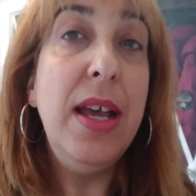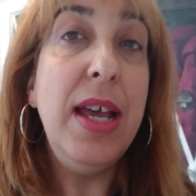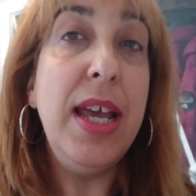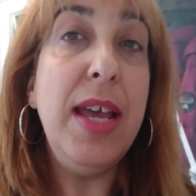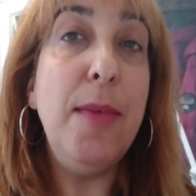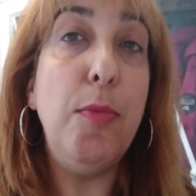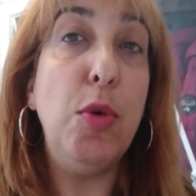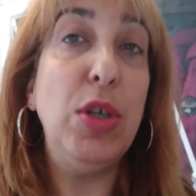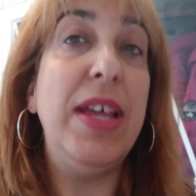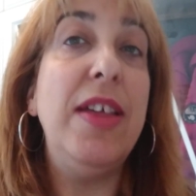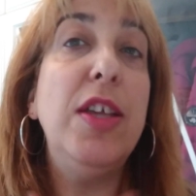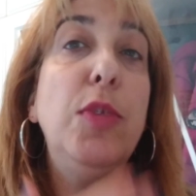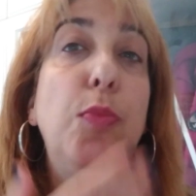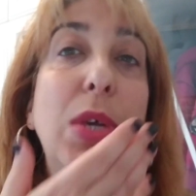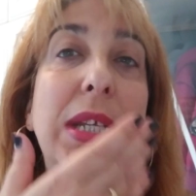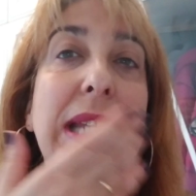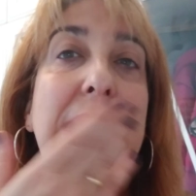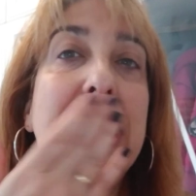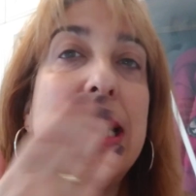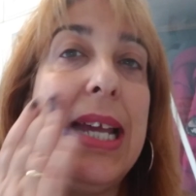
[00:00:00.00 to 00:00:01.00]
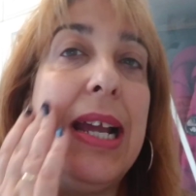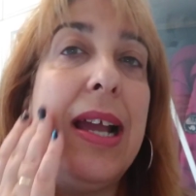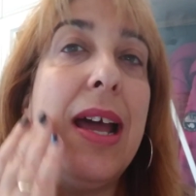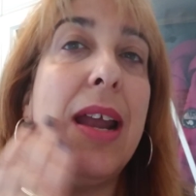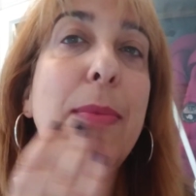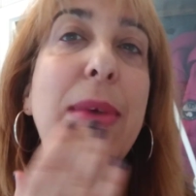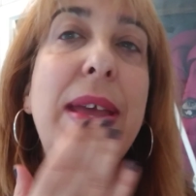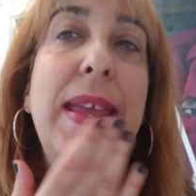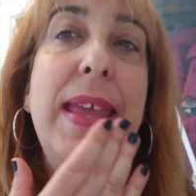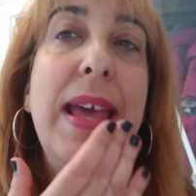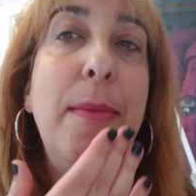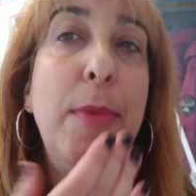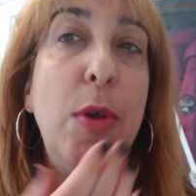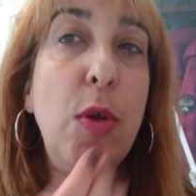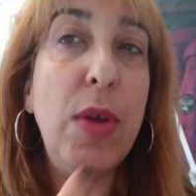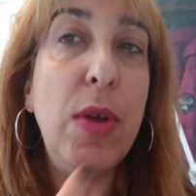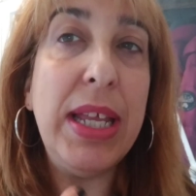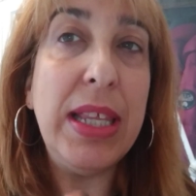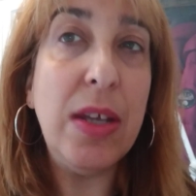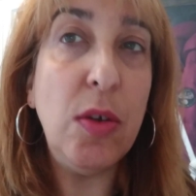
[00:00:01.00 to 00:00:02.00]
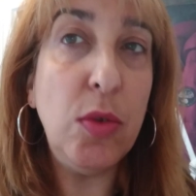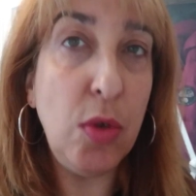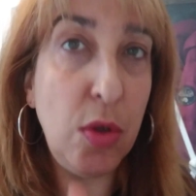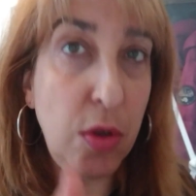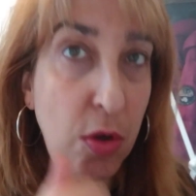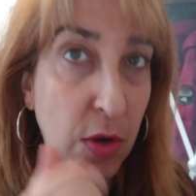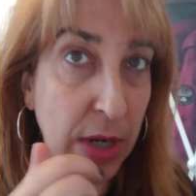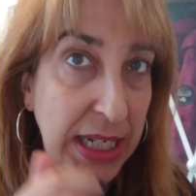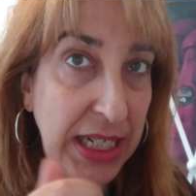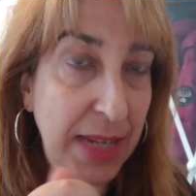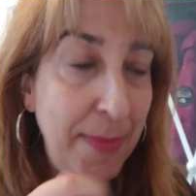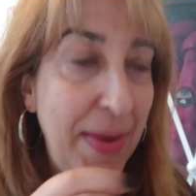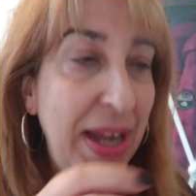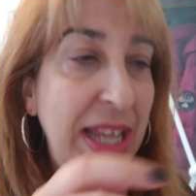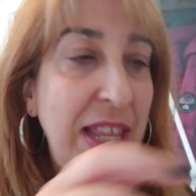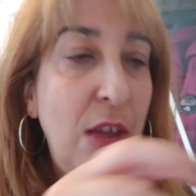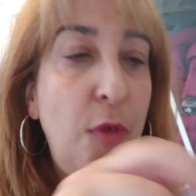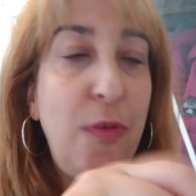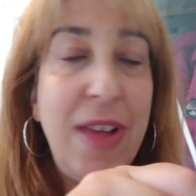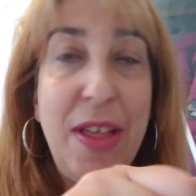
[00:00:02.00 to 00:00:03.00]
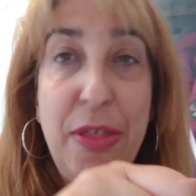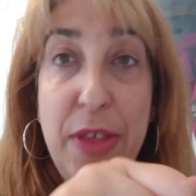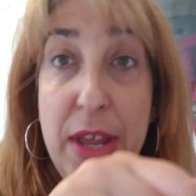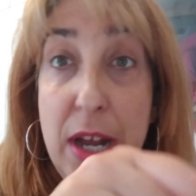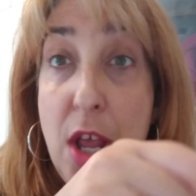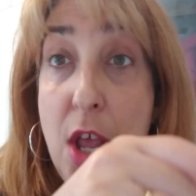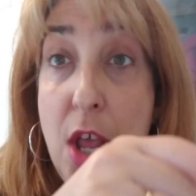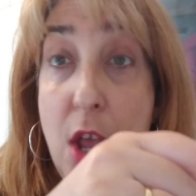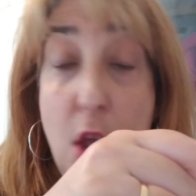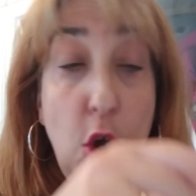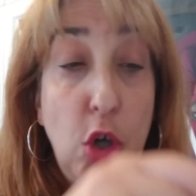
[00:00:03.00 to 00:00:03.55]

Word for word: eh, pues ya después al secarme ya me lo he quitado todo y se me ha quitado fácil.